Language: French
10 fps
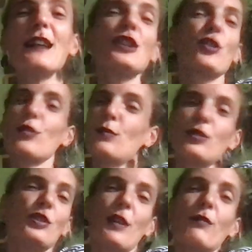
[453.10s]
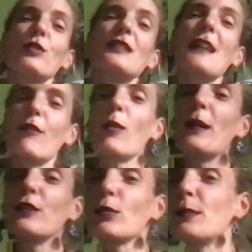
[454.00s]
Là, j'avais aussi de la
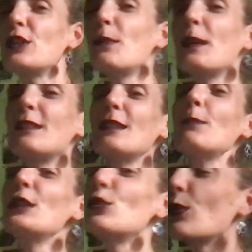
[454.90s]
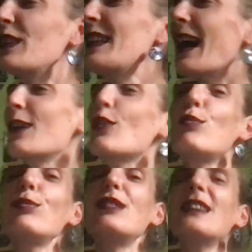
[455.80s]
formation, mais je vais passer mes journées à
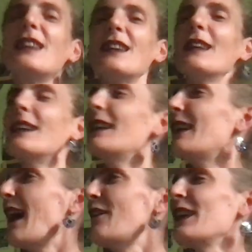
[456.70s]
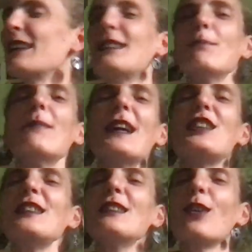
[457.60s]
clouter avec des
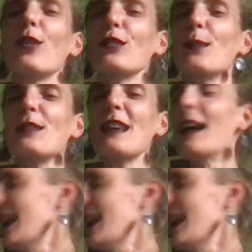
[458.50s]
machines grosses comme ça.